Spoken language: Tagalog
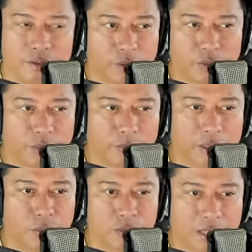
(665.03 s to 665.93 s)
So ito
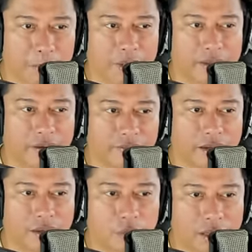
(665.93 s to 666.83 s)
yung pinag-usapan ng
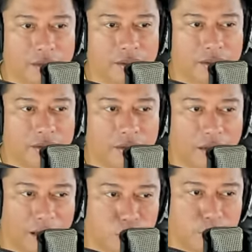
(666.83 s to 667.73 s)
dalawang
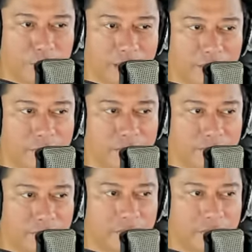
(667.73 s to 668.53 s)
uh, gobyerno.